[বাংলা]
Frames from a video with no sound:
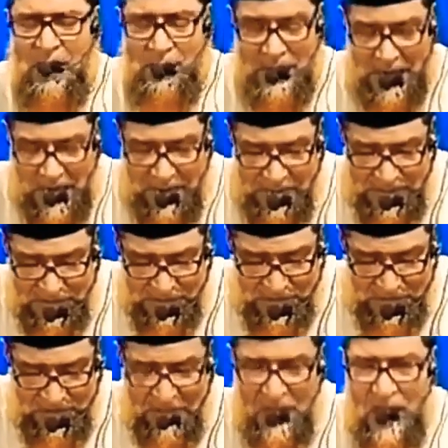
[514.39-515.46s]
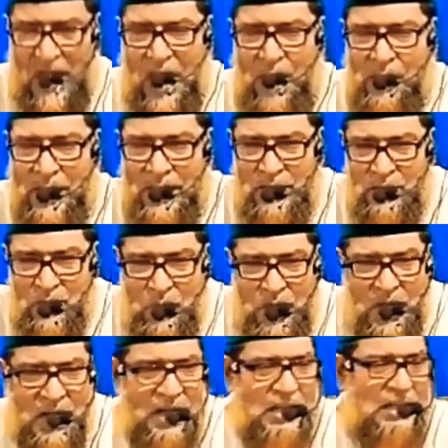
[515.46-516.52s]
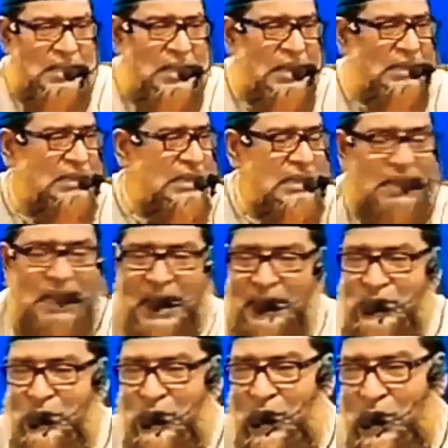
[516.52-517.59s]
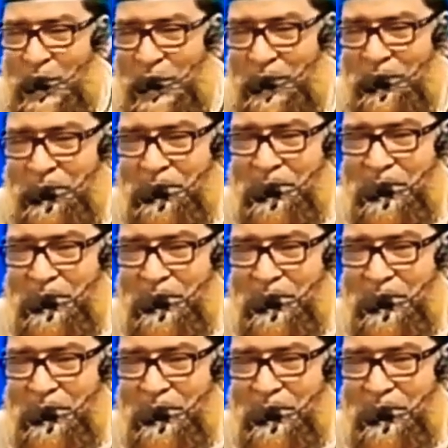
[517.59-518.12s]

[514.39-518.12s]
আমার আবেদন আমার দোয়া ইত্যাদি কার জন্য হবে